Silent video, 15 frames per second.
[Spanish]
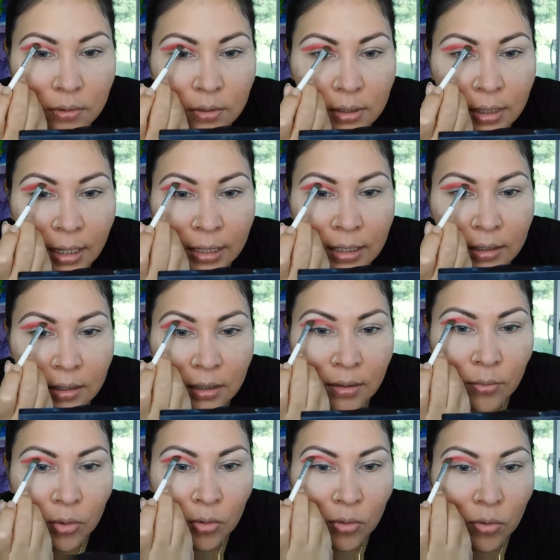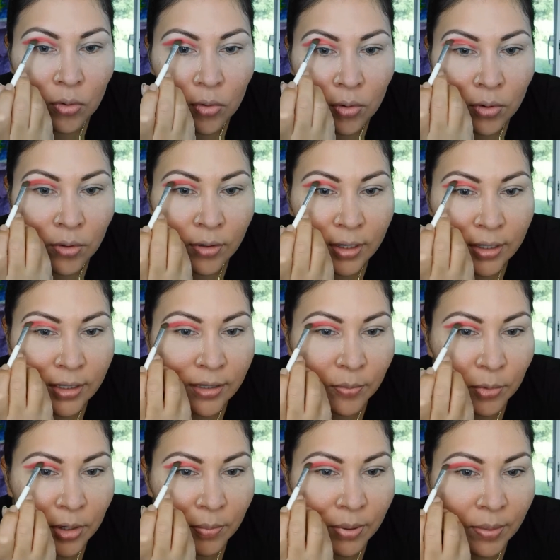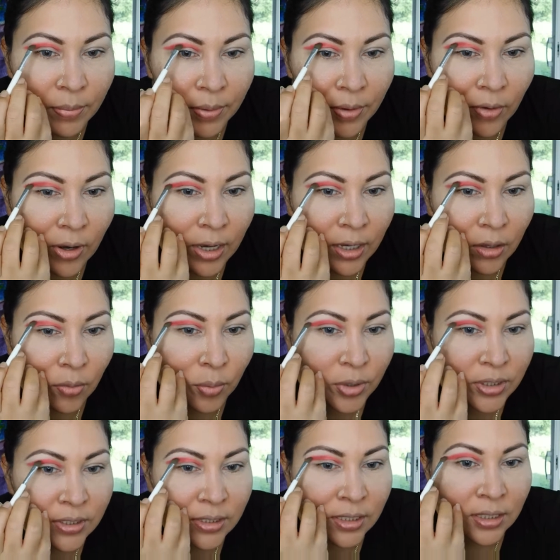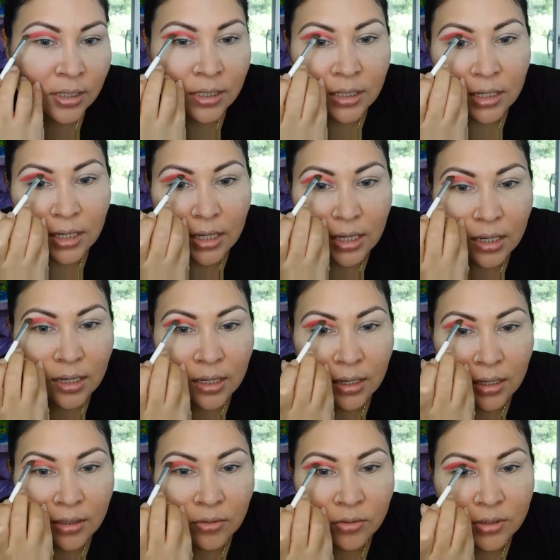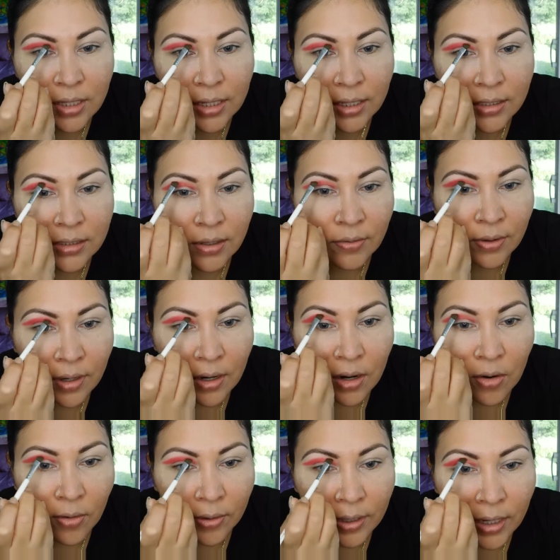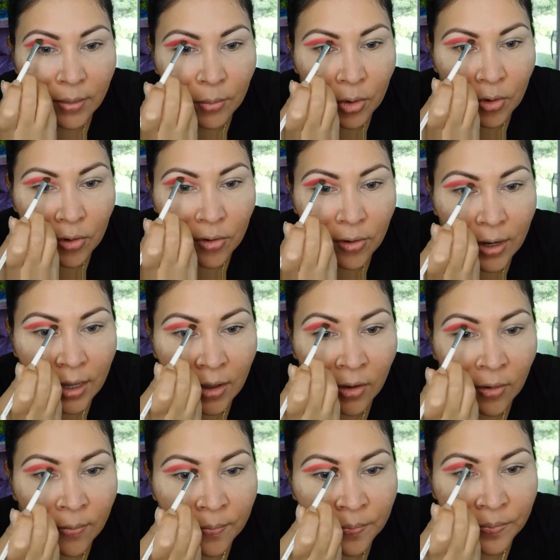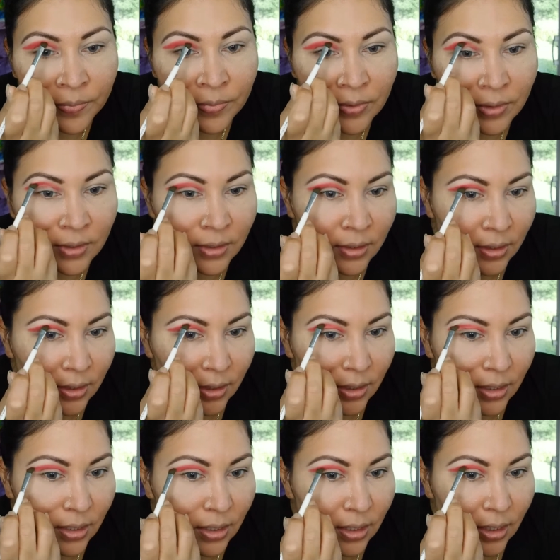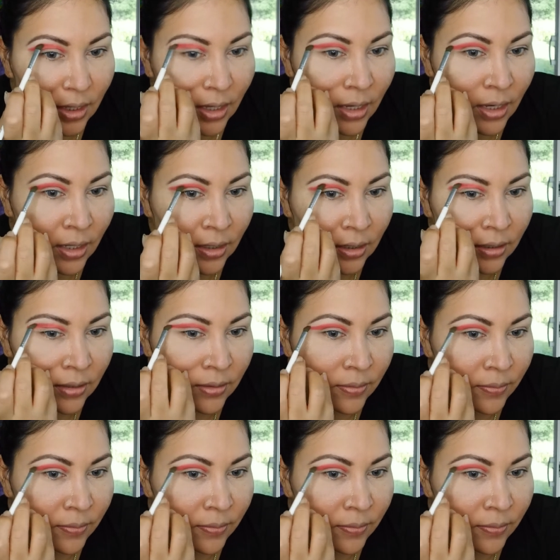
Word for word: las que tenemos o los que tenemos el párpado caído pues ah, no se alcanza a ver lo que hemos colocado en,